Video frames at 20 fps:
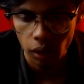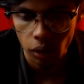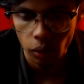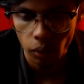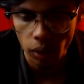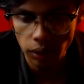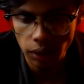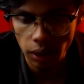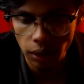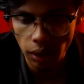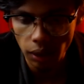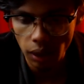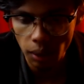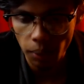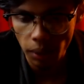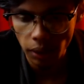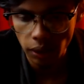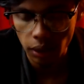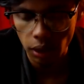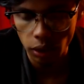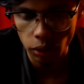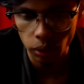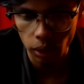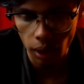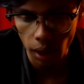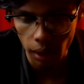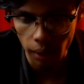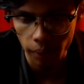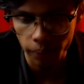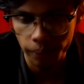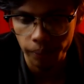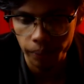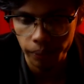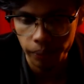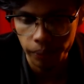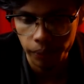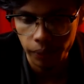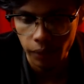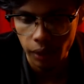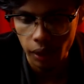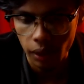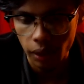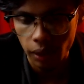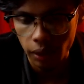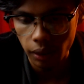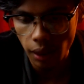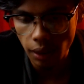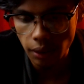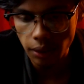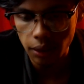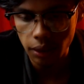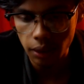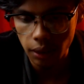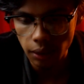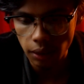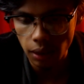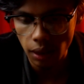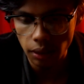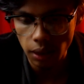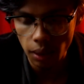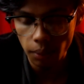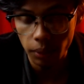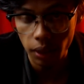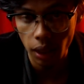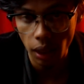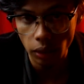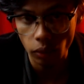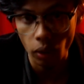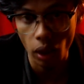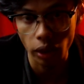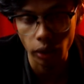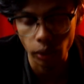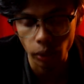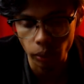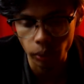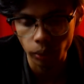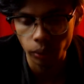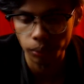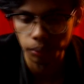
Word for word: Wajahnya tampak tidak suka, dan sinis tajam melihat Wahyu.